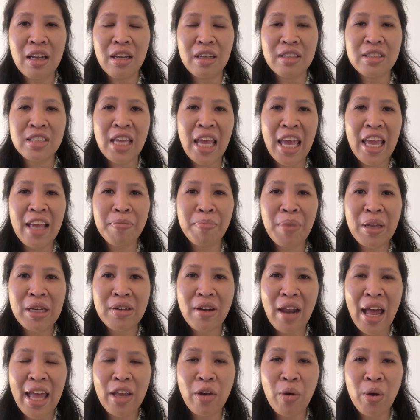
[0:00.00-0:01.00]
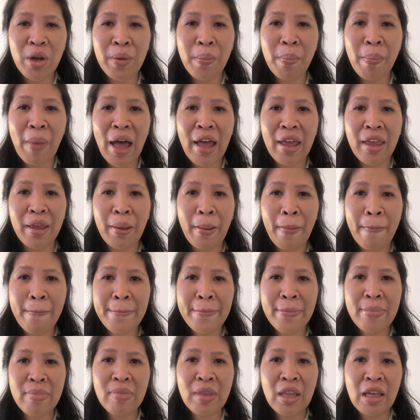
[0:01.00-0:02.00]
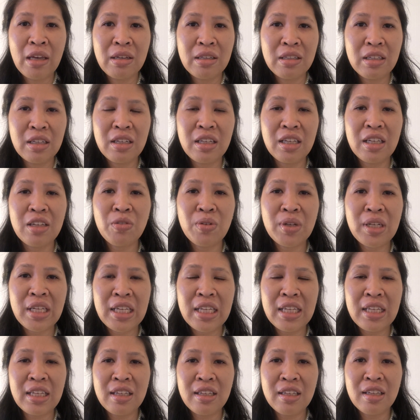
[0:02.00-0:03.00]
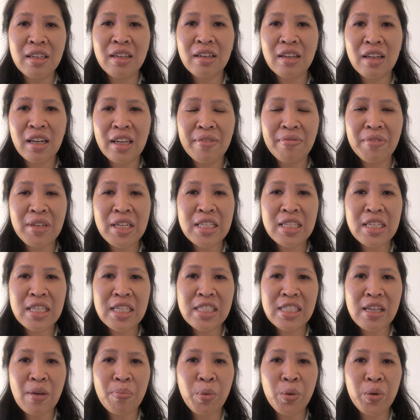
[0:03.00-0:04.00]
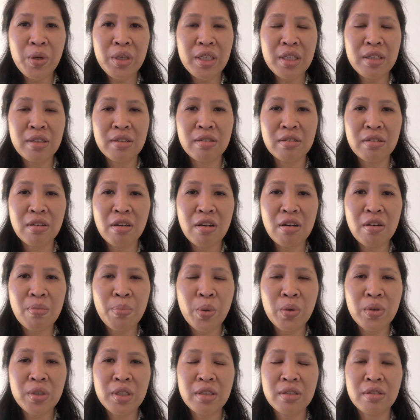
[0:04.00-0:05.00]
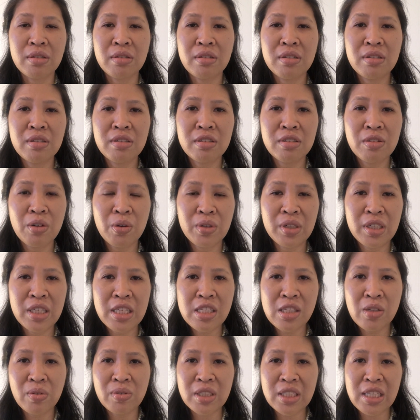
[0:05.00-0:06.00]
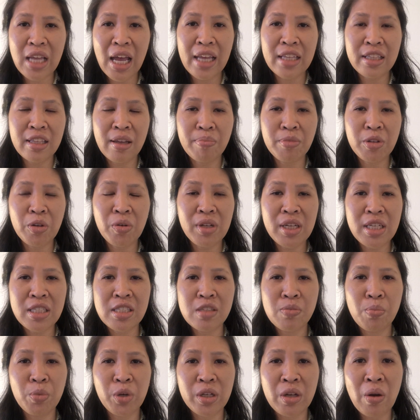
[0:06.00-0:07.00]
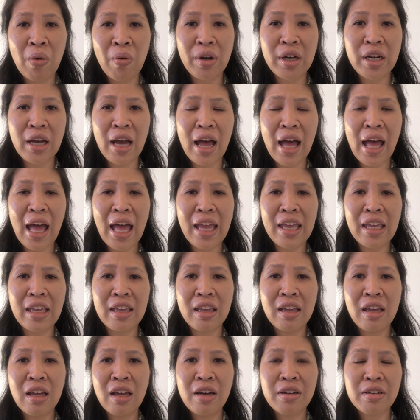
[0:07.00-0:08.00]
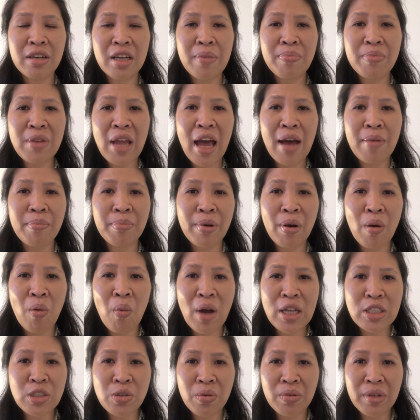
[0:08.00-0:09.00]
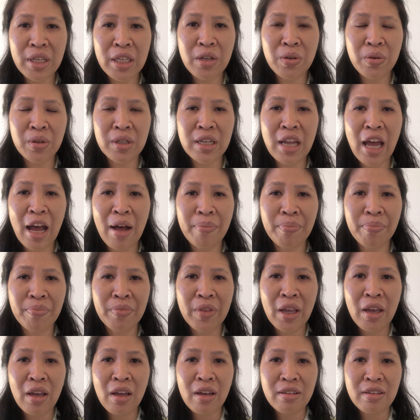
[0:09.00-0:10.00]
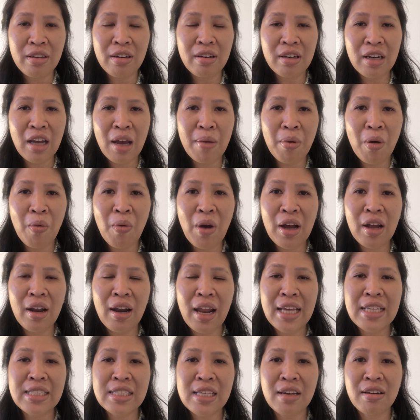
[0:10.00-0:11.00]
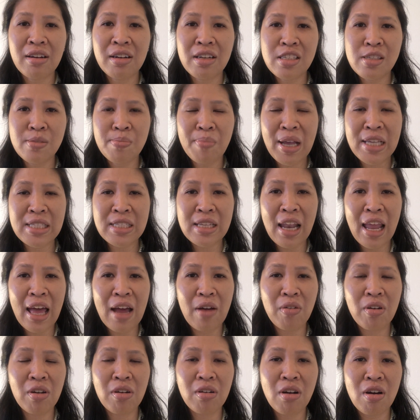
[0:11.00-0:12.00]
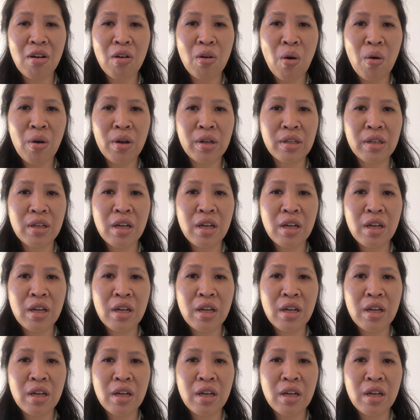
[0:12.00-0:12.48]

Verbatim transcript: เช็คเป็นรายคนไปทีนี้วันนี้คลิปนี้ที่จะพูดถึงก็พูดถึงคนที่สนใจทำธุรกิจสมุดโน้ตนะคะให้รีบทำเพราะว่าช่วงนี้คนทำเยอะนะคะเพราะว่าใกล้จะคริสต์มาสแล้วแล้วก็คน